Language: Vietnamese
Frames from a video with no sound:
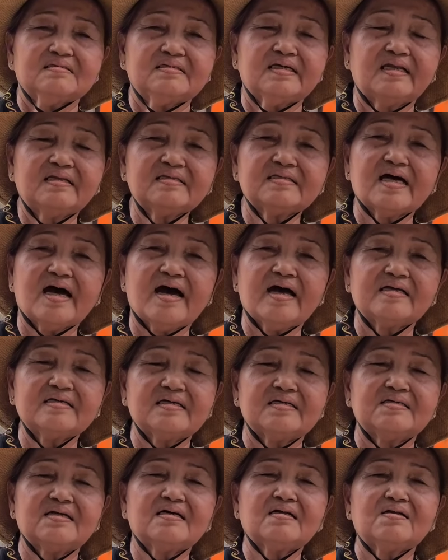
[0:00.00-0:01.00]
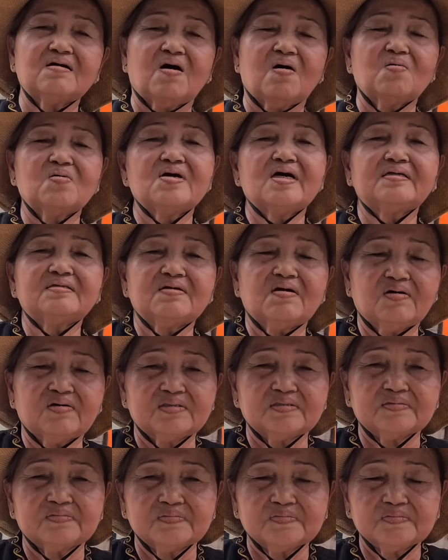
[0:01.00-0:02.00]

tránh tài gì nó lộ hết rồi